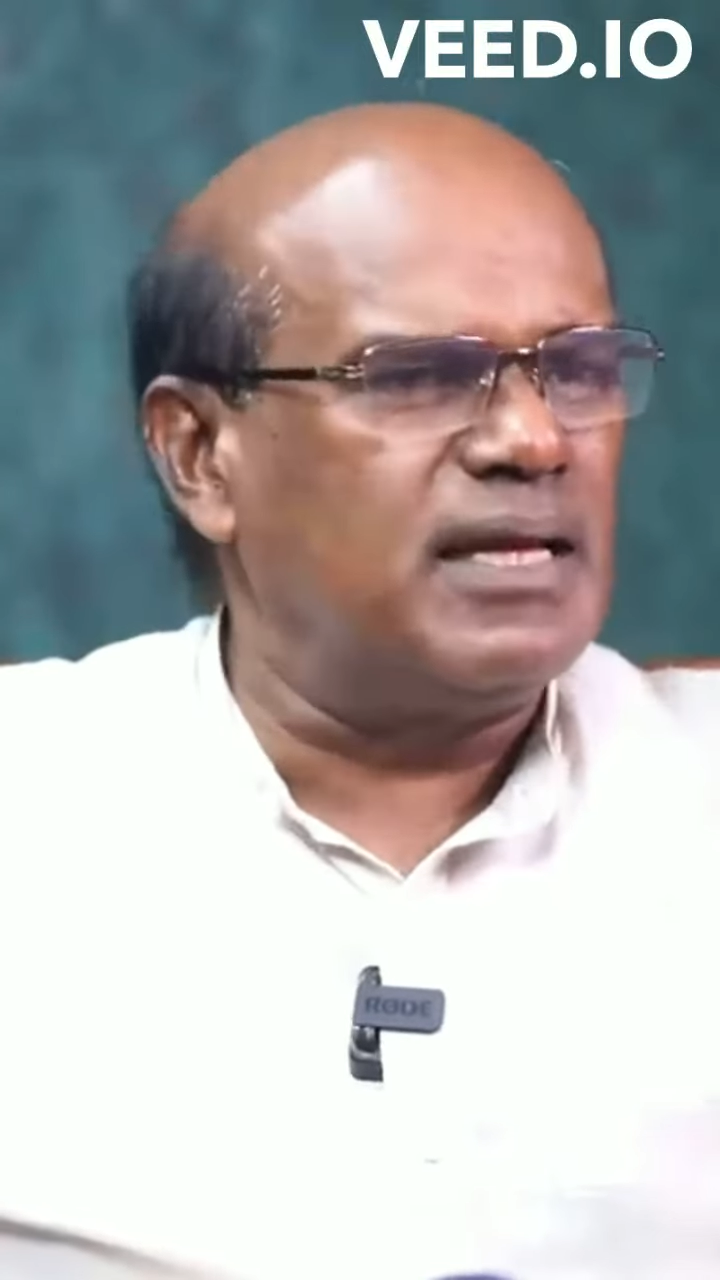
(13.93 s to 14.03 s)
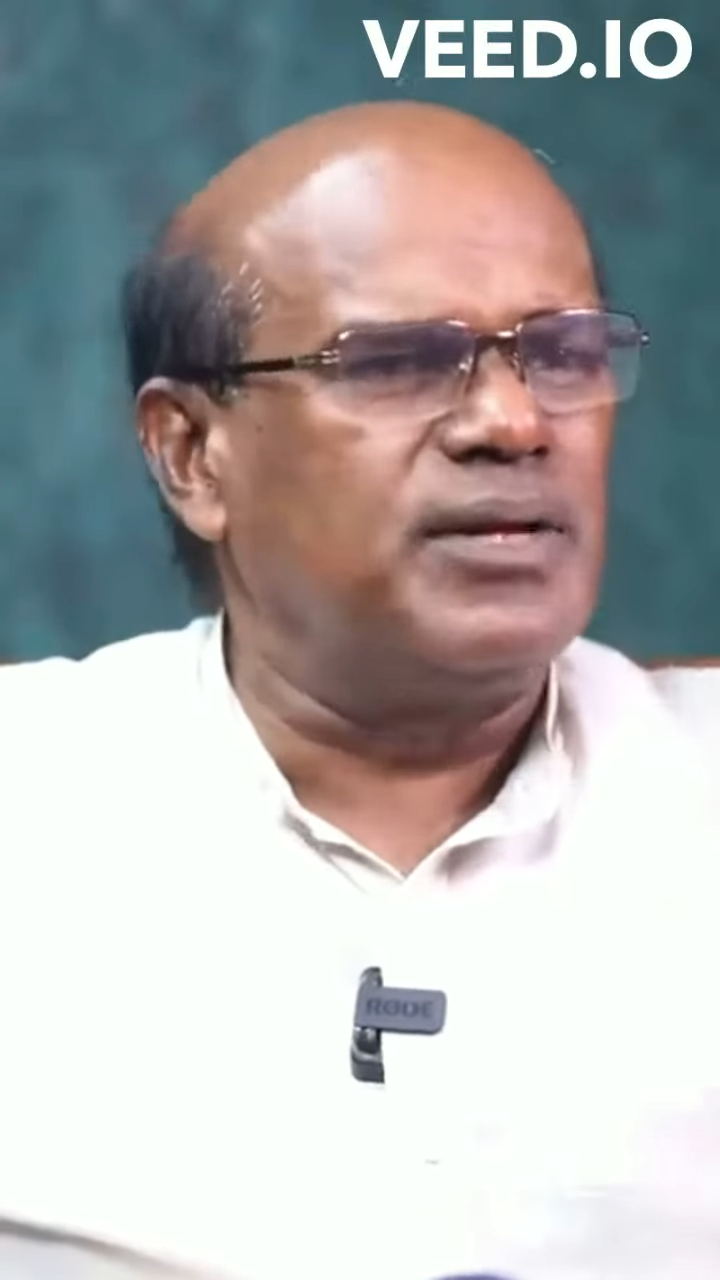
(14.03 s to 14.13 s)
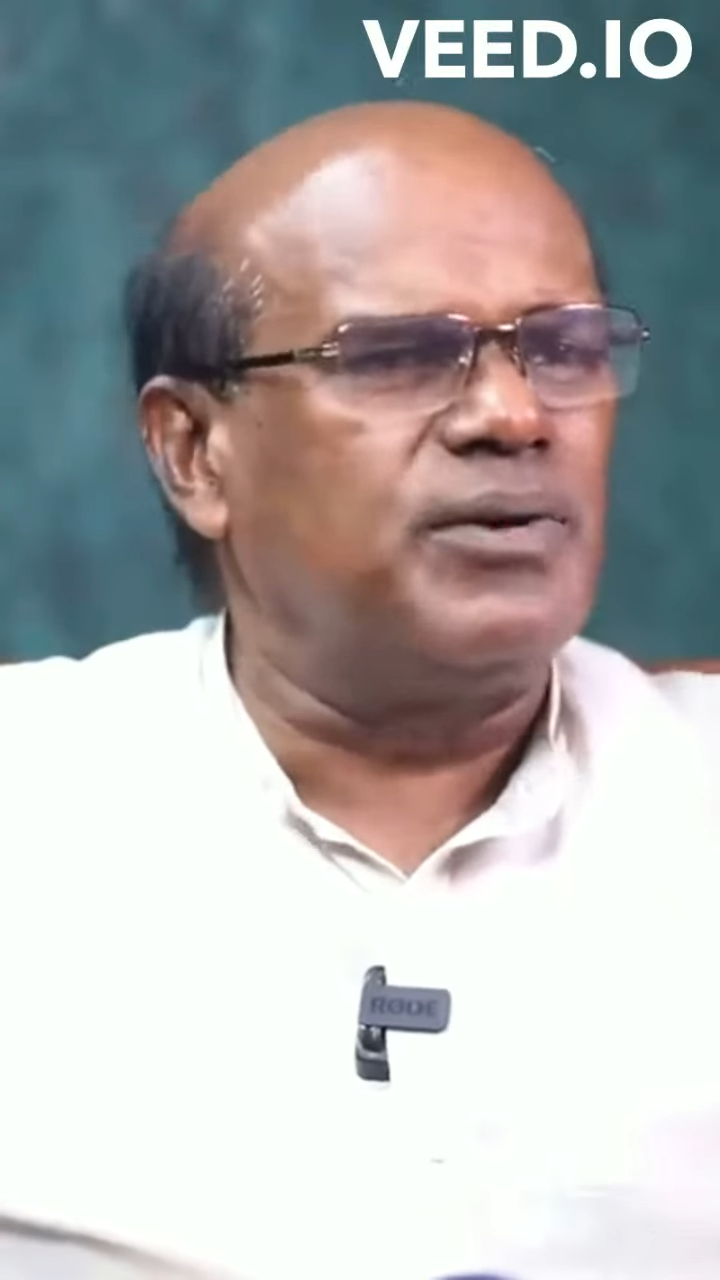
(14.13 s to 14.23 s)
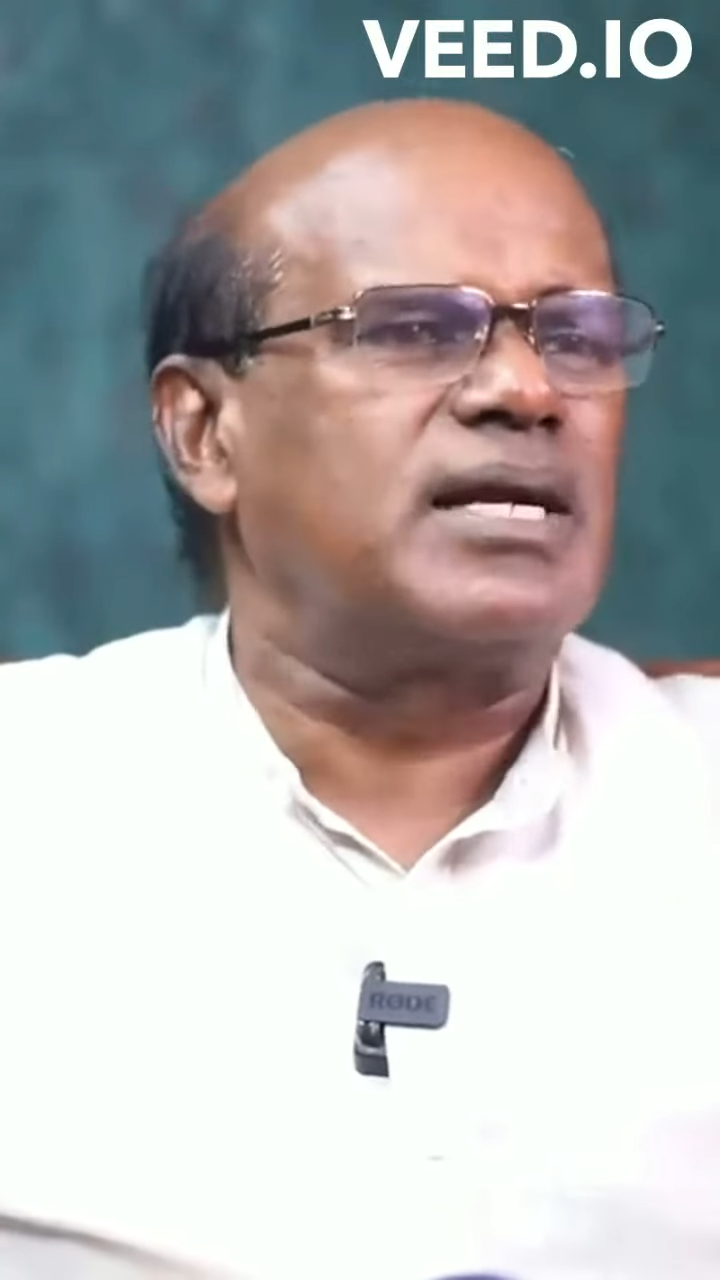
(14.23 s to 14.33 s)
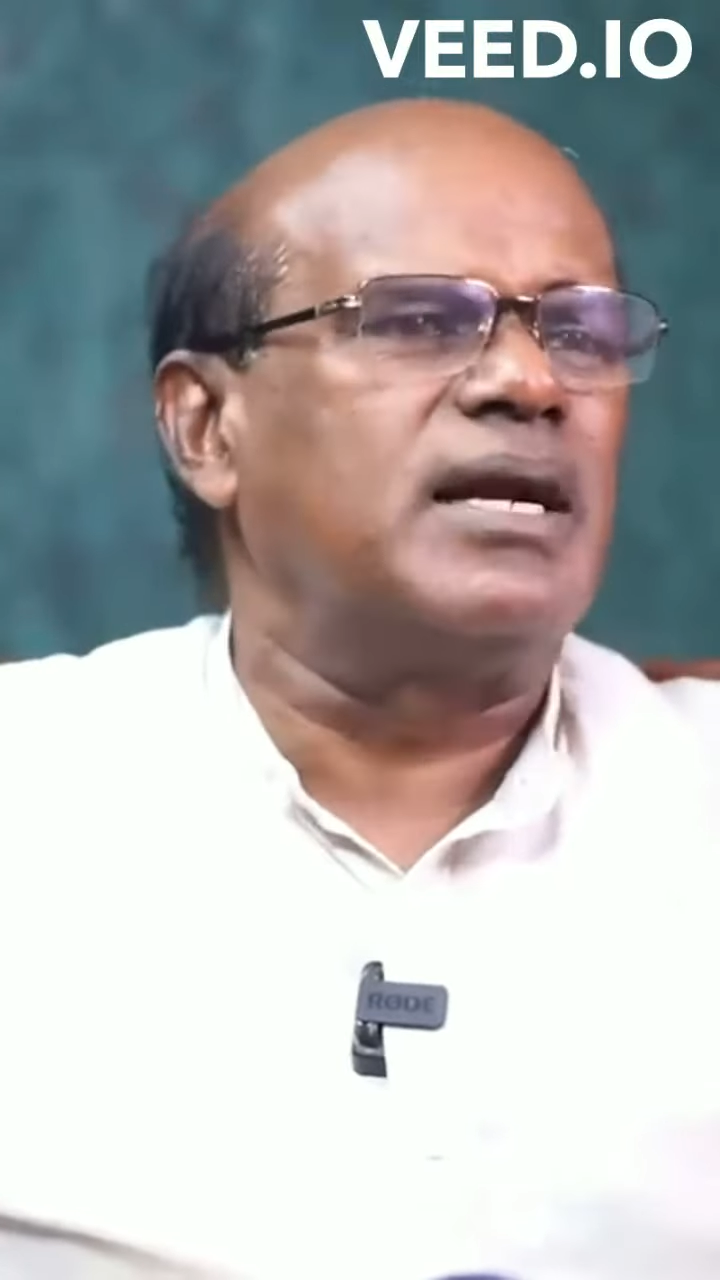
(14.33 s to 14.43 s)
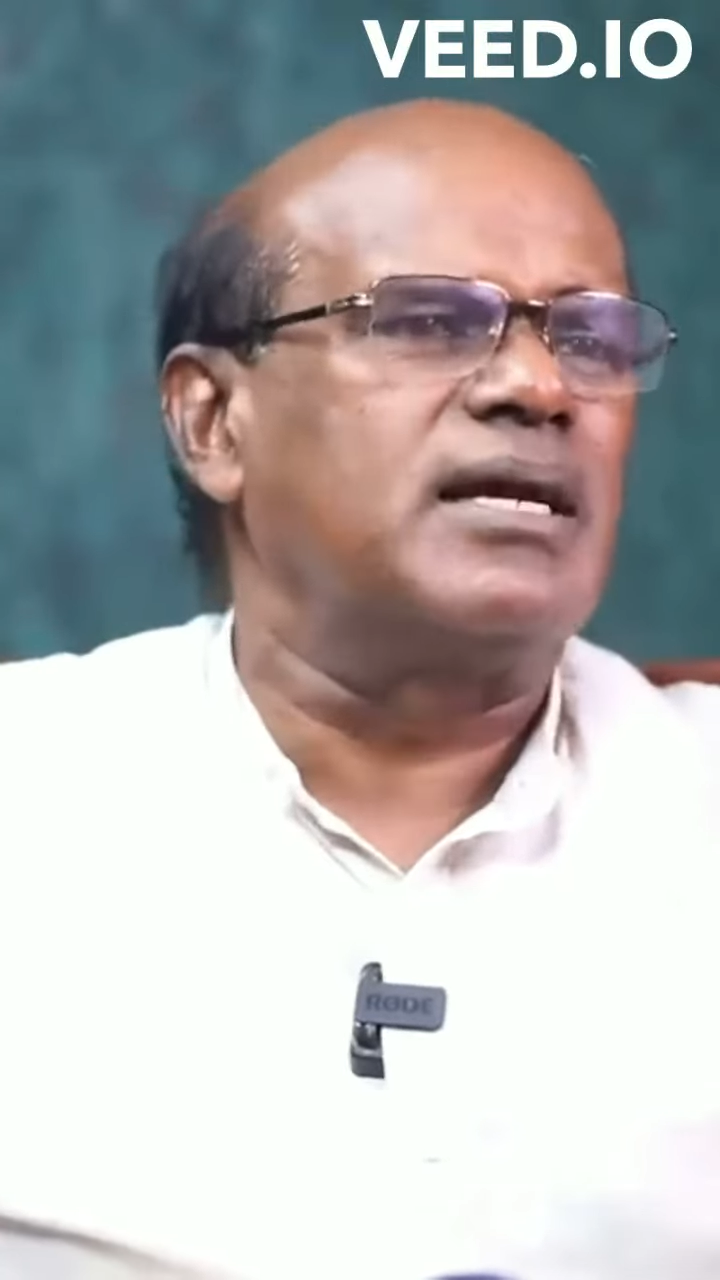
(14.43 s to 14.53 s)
அதுதான் ஈரோடு